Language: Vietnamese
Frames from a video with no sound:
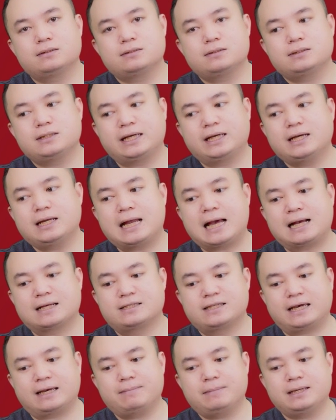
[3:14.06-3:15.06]
ngành ngân
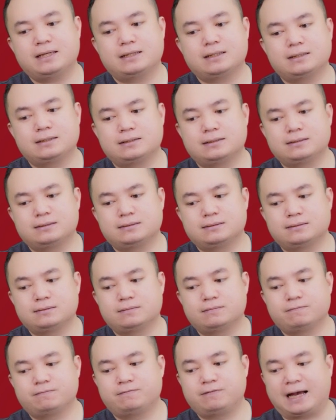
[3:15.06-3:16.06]
hàng sẽ bị
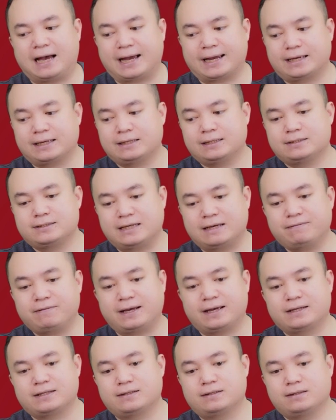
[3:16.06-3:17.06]
phải sẽ
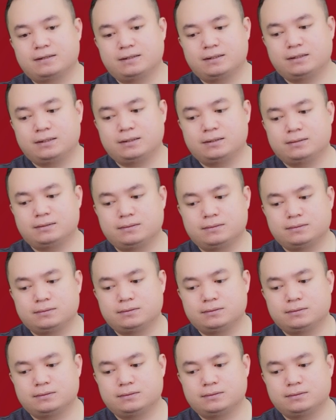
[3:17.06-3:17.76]
phải uh,